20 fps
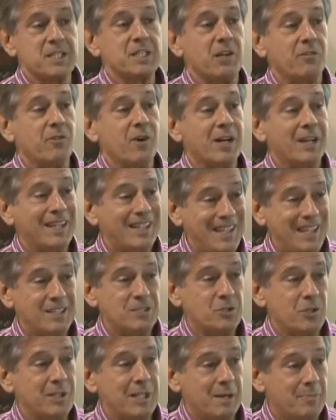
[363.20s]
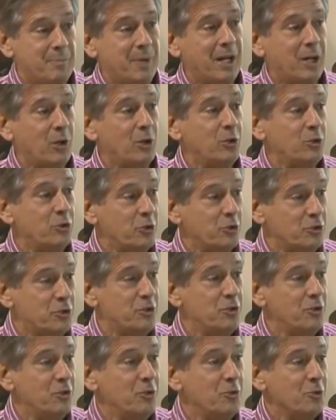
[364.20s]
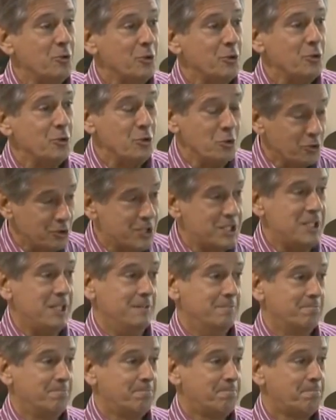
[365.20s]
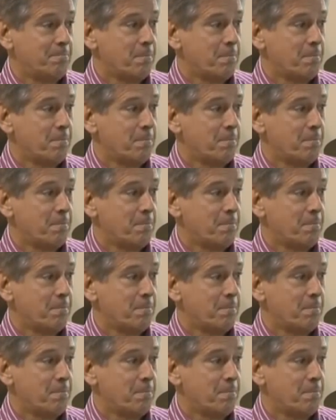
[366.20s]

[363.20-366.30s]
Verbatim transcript: de savoir qu'est-ce que la parole de Dieu nous dit.